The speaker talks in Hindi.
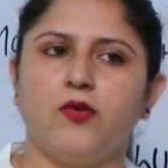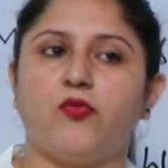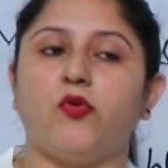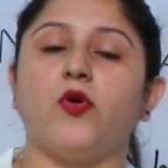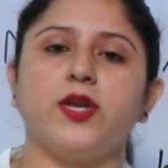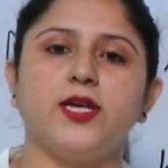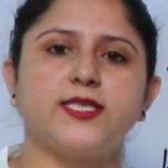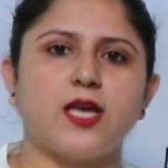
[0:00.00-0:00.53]

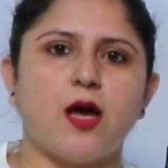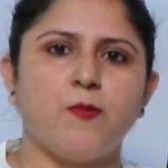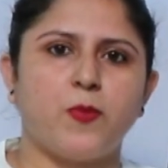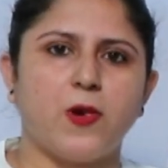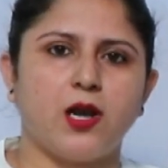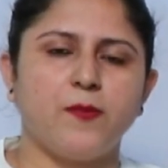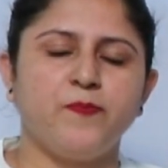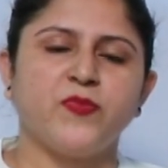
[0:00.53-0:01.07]
फॉर
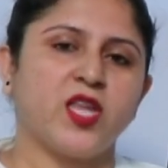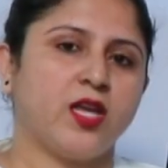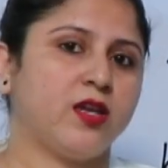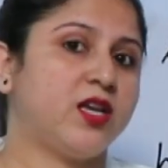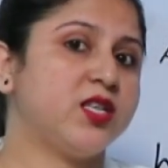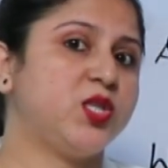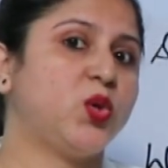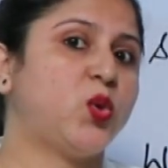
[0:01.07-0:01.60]
एग्ज़ाम्पल
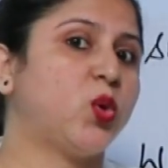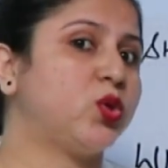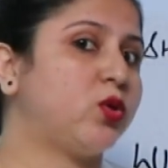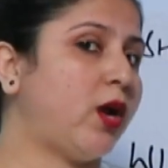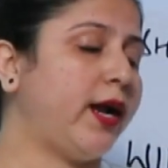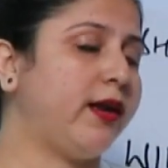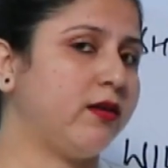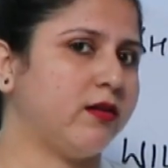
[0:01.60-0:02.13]
किसी को
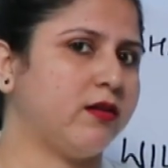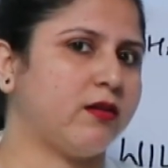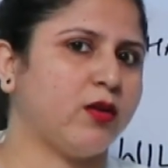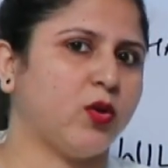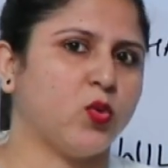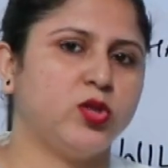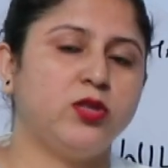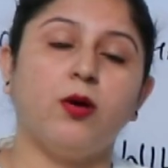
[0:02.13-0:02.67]
थ्रेट कर
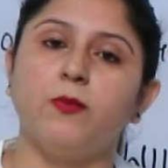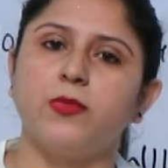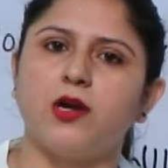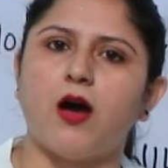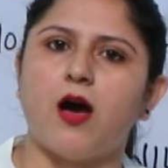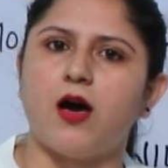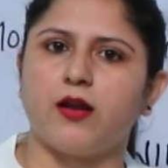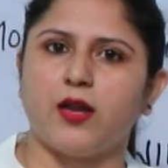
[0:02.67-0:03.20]
रहे हो
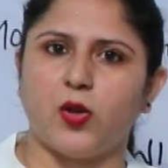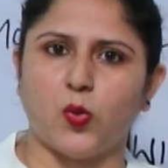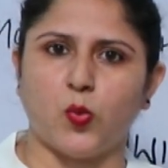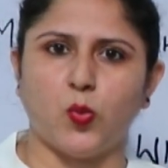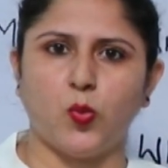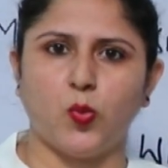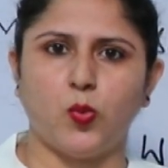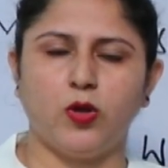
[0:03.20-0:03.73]
धमका रहे हो
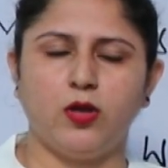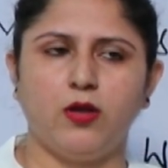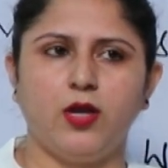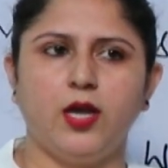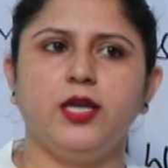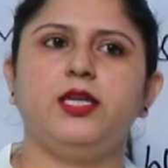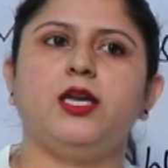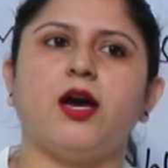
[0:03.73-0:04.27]

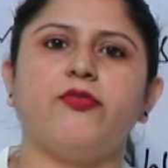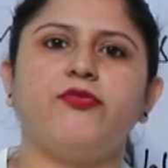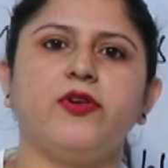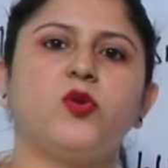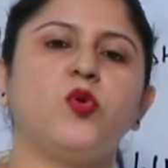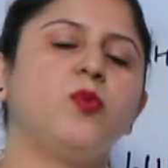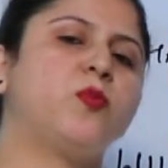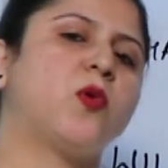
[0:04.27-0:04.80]
या
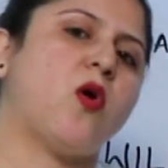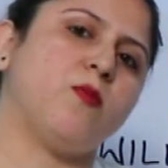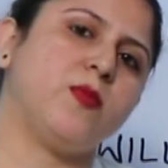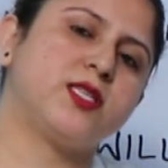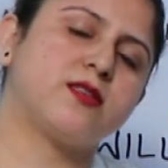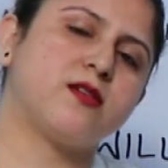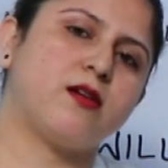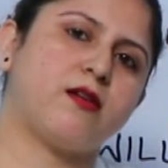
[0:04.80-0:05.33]
फिर कोई
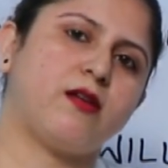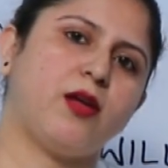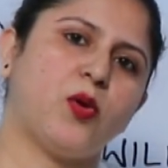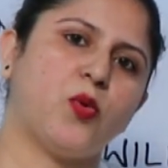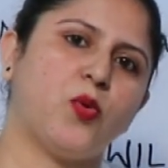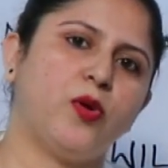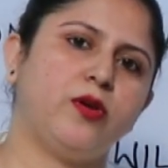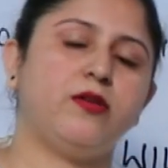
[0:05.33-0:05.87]
प्रॉमिस कर रहे
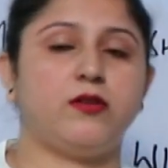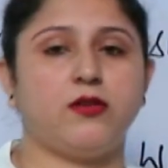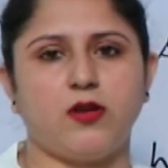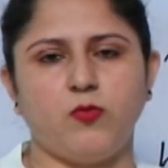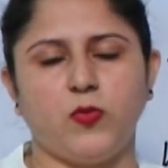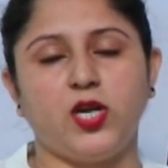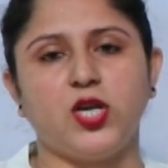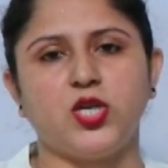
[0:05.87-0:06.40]
हो
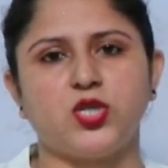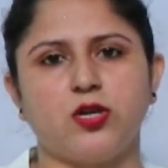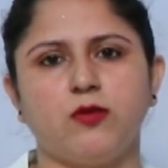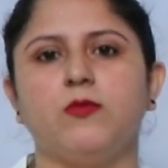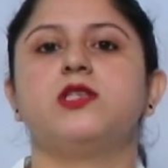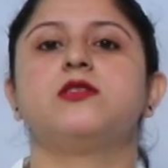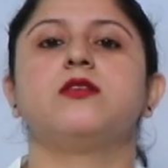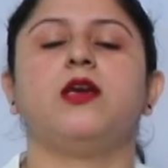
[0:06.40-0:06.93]
डिटर्मिनेशन
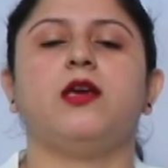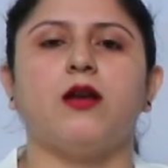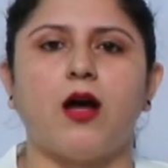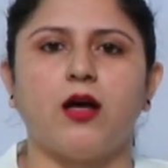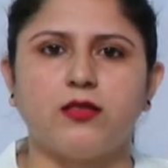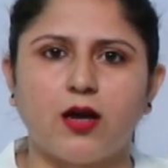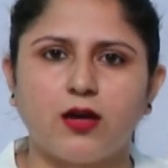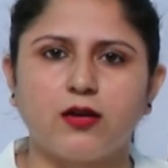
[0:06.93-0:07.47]
मीन्स
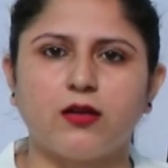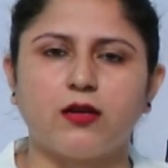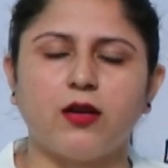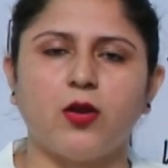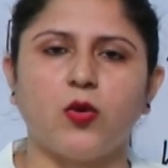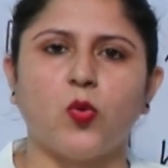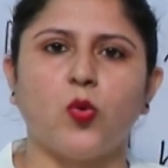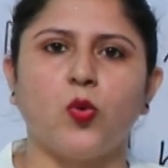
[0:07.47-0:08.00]
इरादा कर
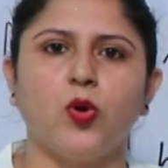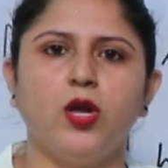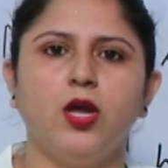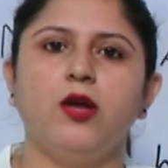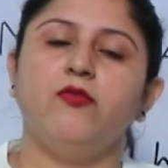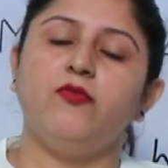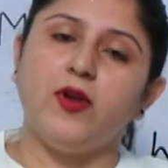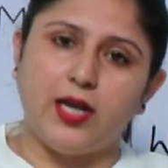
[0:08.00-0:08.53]
रहे हो
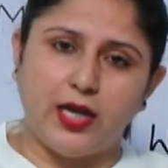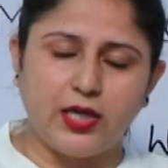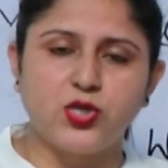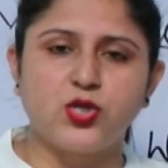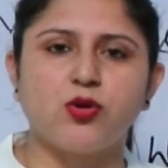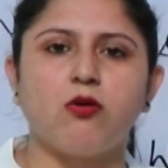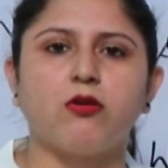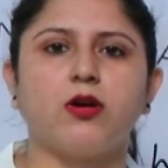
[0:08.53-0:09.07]
विलिंग
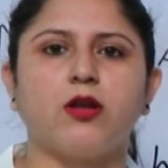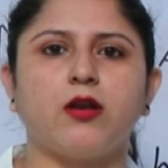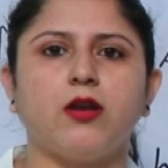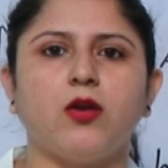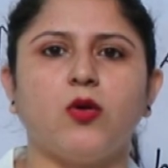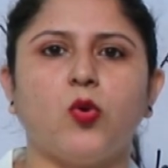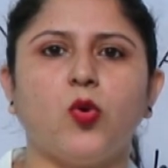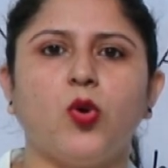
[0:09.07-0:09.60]
शो कर
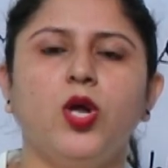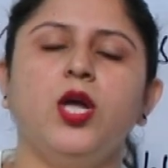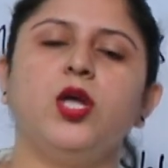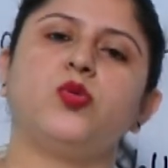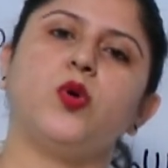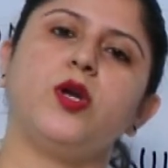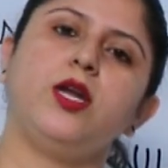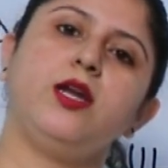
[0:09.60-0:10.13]
रहे हो
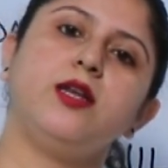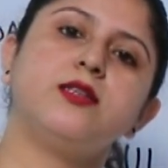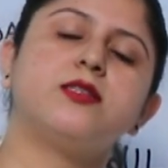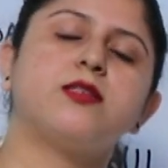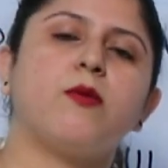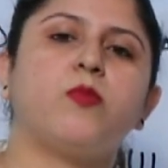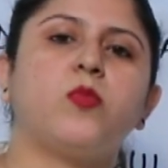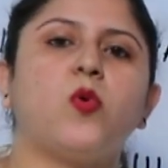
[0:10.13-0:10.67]
तो इन
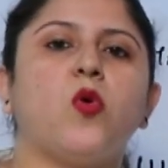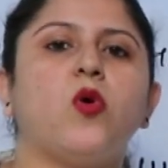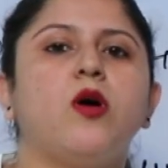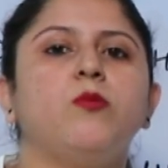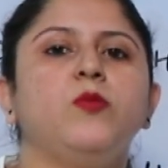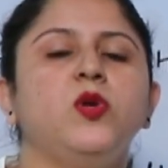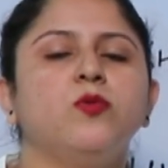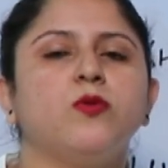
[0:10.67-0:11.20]
सब को
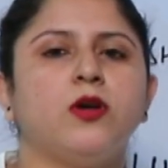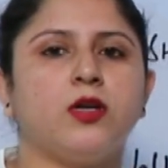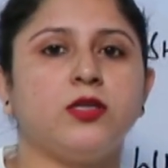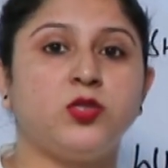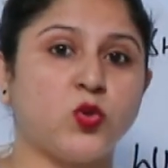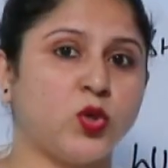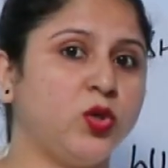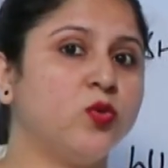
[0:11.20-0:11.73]
हम
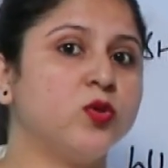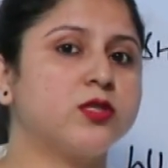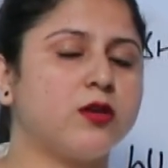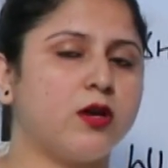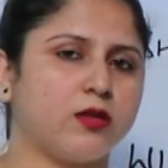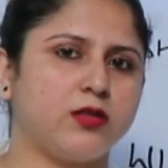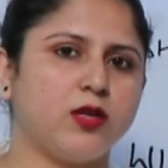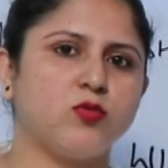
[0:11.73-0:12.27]
जो यूज़
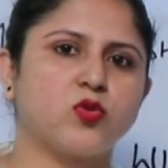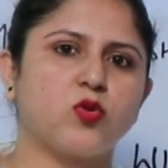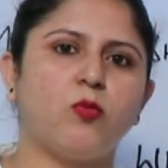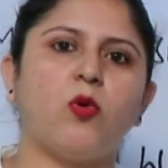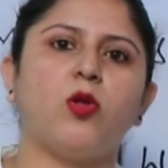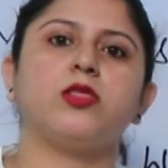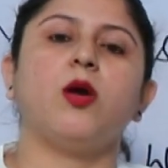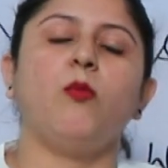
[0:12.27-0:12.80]
करते हैं उसको
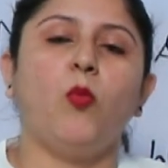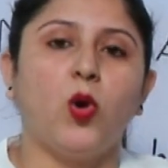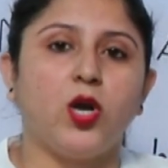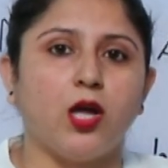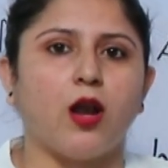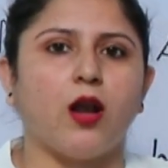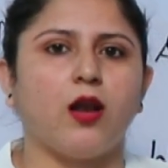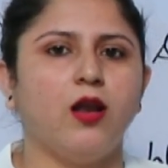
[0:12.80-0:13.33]
बोलते हैं
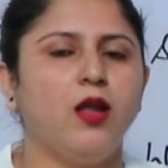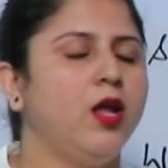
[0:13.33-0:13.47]
मॉडल